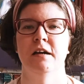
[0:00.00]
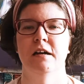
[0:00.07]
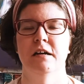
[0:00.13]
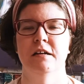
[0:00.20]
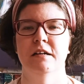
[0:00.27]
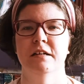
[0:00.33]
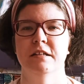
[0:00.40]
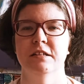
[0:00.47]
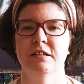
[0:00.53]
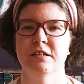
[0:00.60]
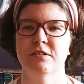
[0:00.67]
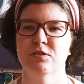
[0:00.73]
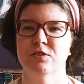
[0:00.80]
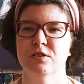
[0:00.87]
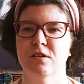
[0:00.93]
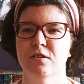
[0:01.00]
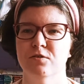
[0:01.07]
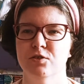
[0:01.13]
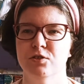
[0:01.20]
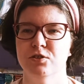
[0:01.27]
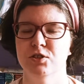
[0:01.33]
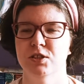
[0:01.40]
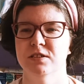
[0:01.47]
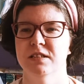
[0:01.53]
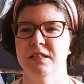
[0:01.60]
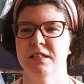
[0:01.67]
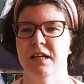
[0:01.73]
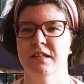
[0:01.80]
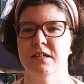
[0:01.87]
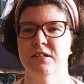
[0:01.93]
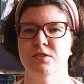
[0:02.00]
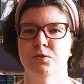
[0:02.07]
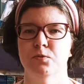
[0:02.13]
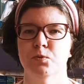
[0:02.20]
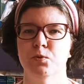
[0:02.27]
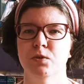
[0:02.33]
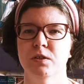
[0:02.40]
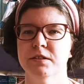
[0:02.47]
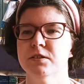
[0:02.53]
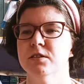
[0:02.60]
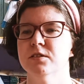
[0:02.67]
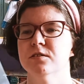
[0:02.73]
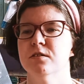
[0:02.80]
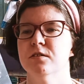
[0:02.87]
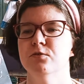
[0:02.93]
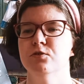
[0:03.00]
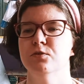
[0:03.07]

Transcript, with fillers: e, ile to jest godzin siedzenia na tyłku, ile to jest godzin